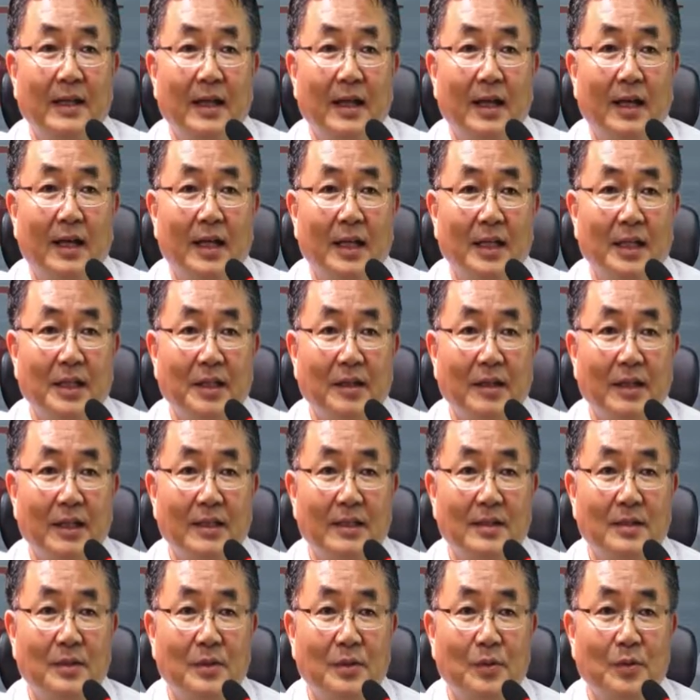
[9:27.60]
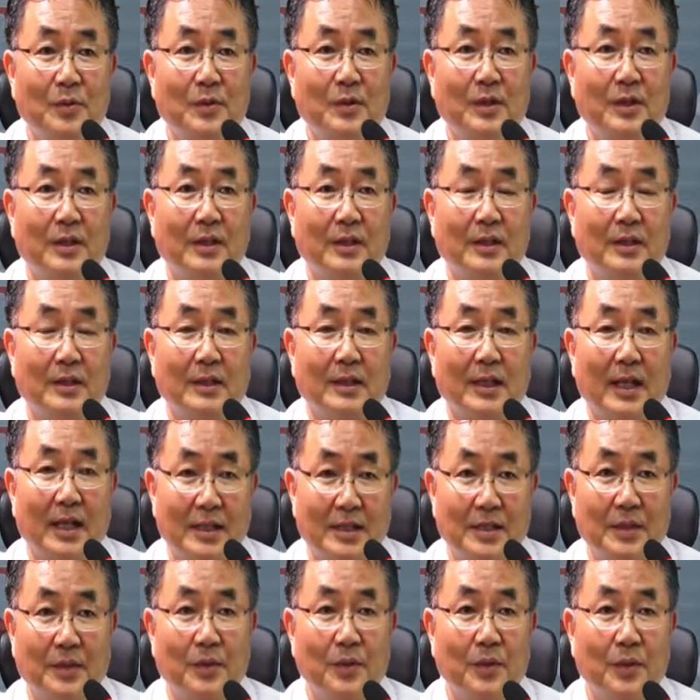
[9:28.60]
아, 이와 같은 솔루션을
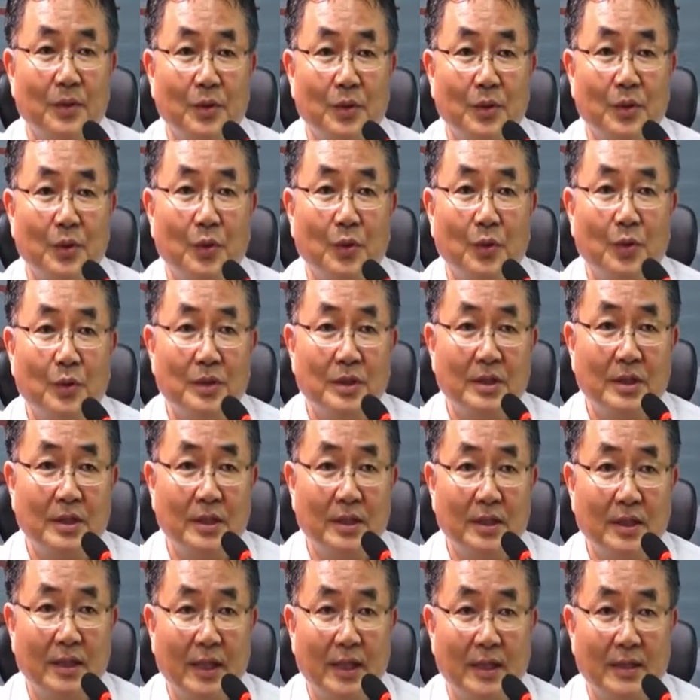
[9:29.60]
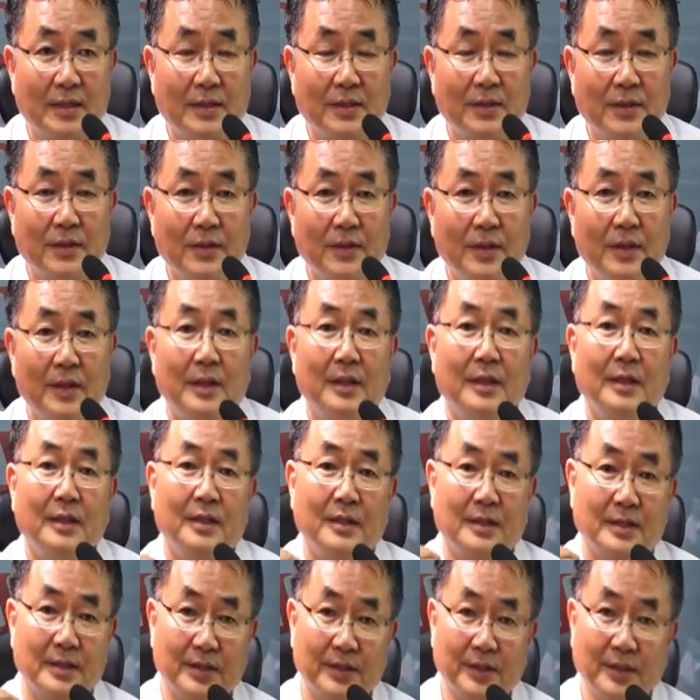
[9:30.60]
가지고 교실에서
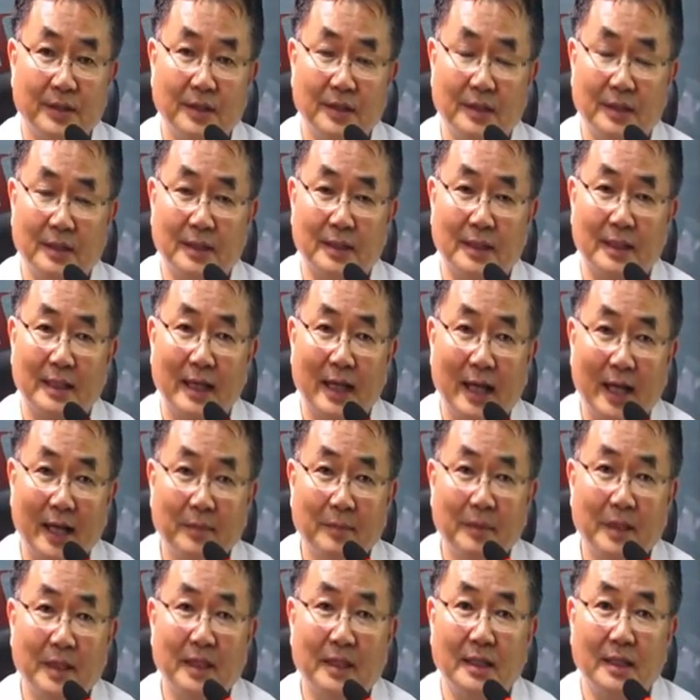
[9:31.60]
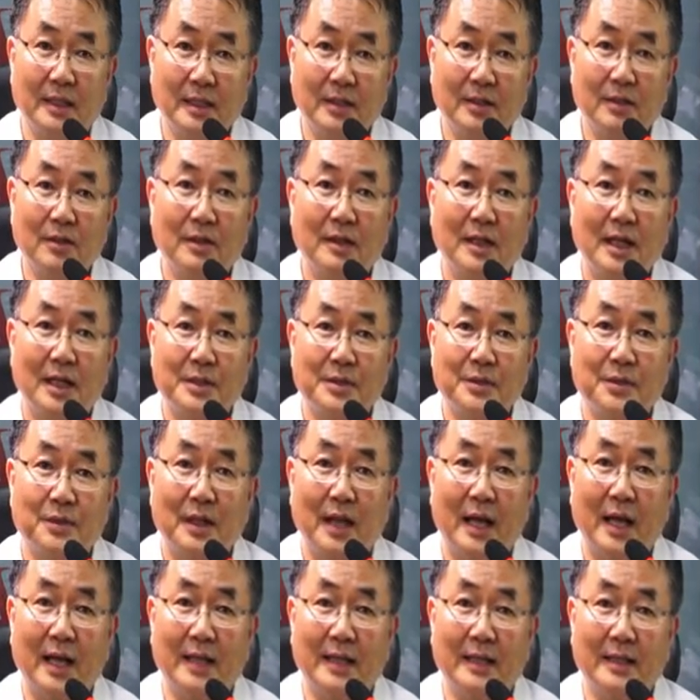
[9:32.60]
저희는 감히 이걸 가지고
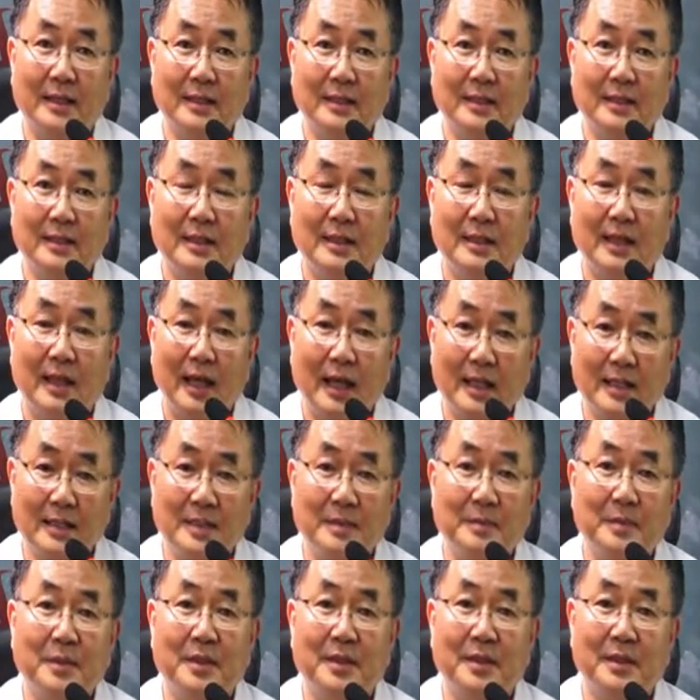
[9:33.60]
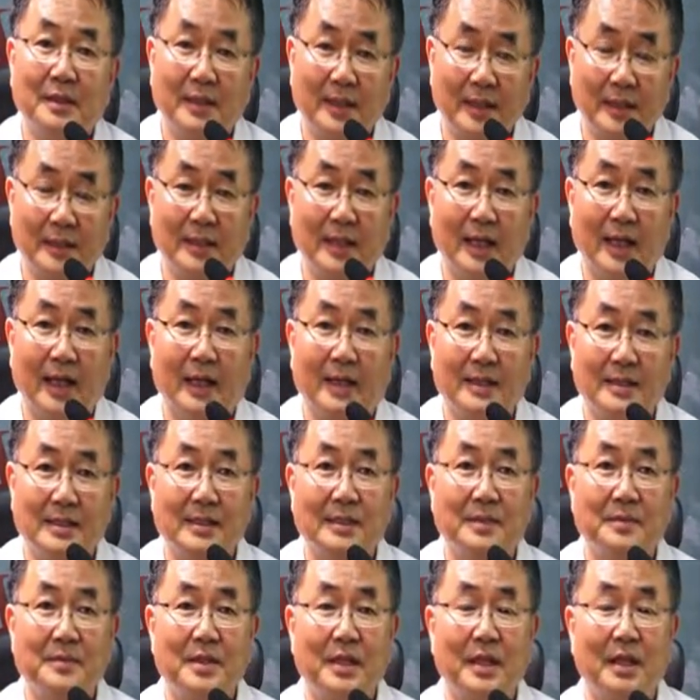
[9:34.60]
강의를 하시면 된다.
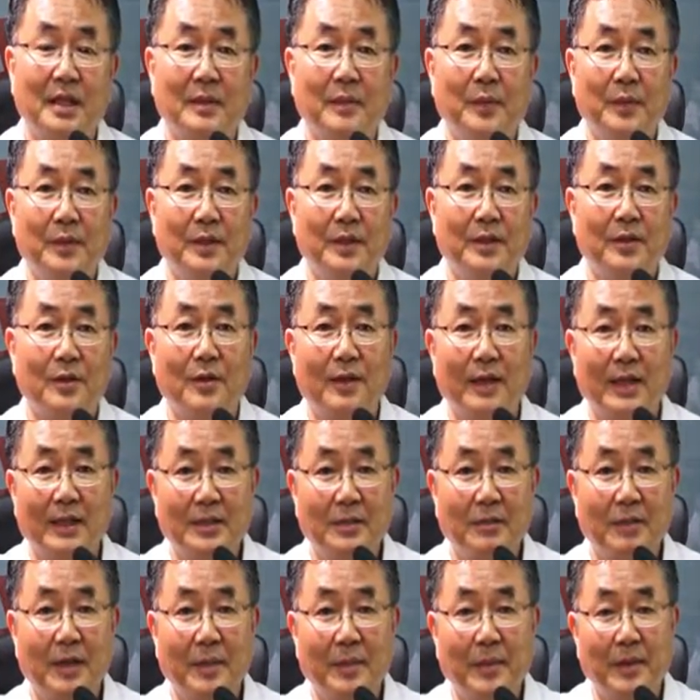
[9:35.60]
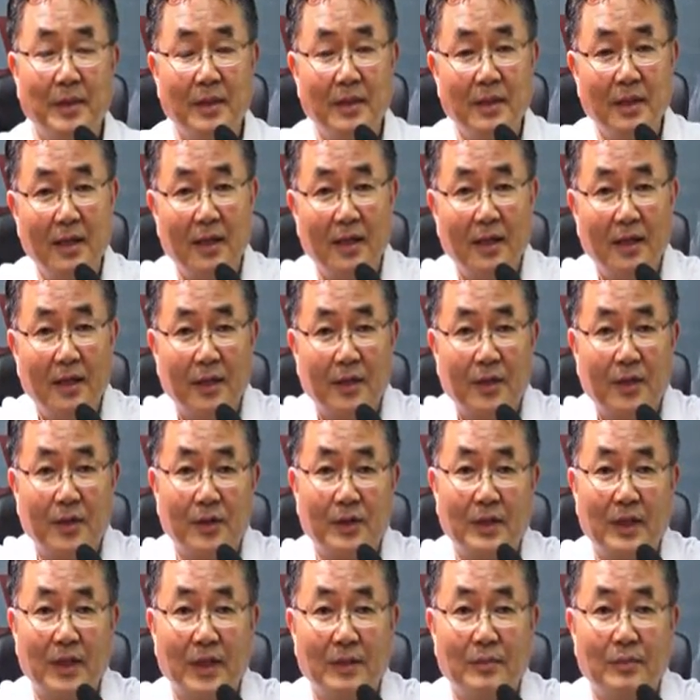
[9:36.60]
지금 제가 보이는 것 같은 화면을
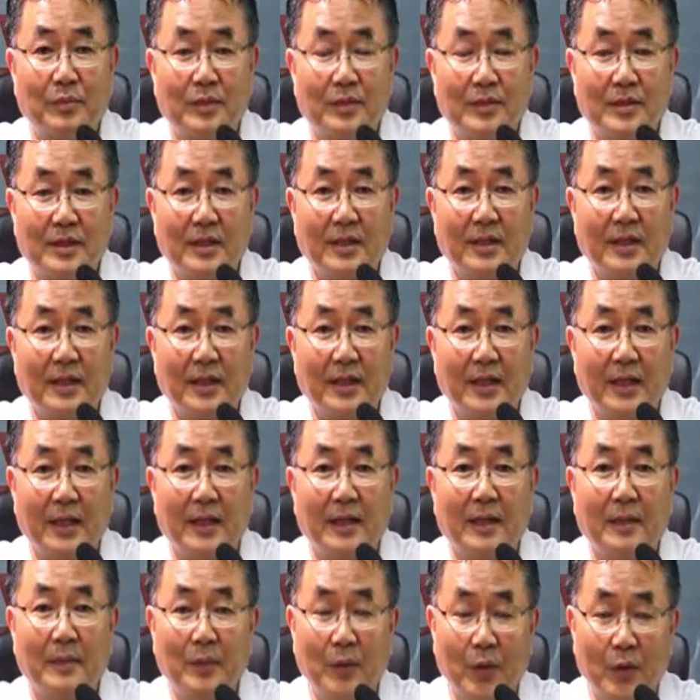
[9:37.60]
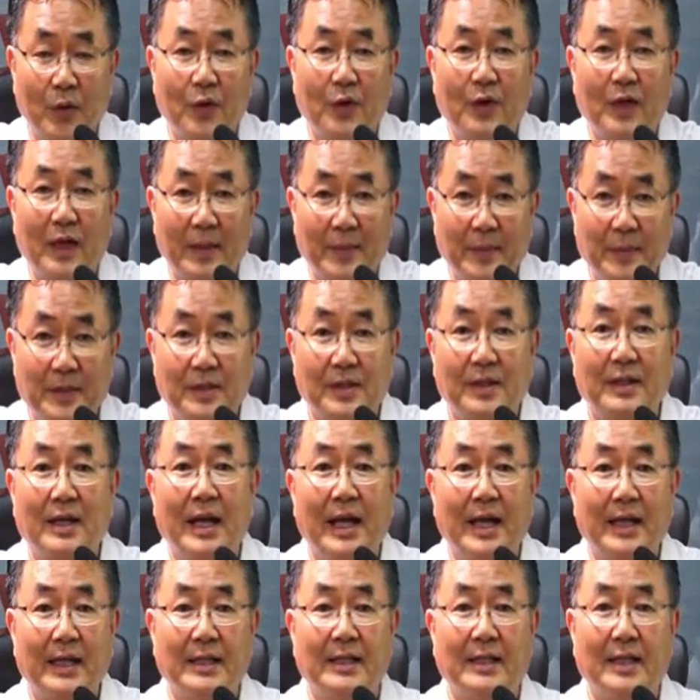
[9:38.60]
커다란 프로젝터에 보여가면서
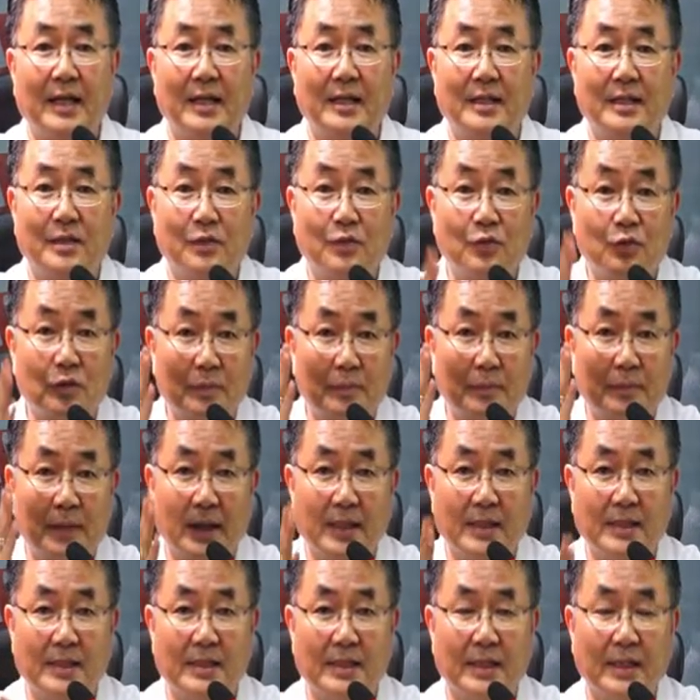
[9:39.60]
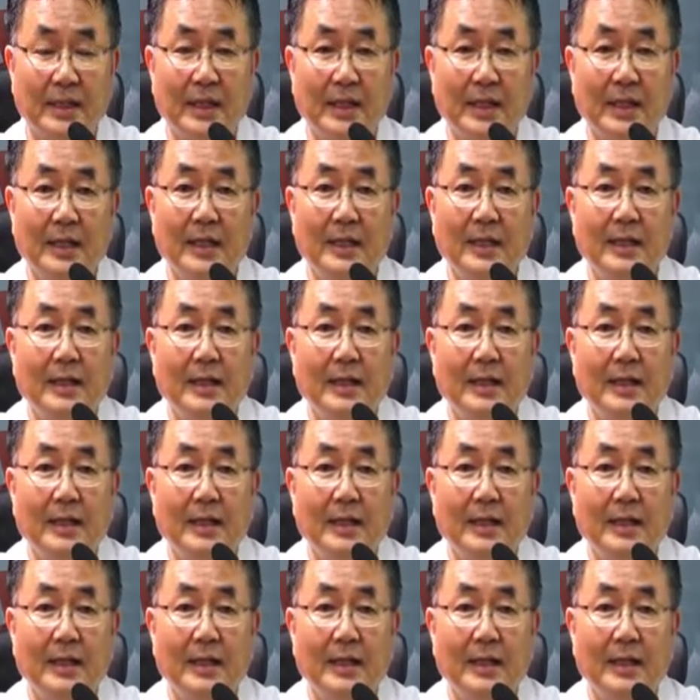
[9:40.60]
강의를 하는 수업 방식이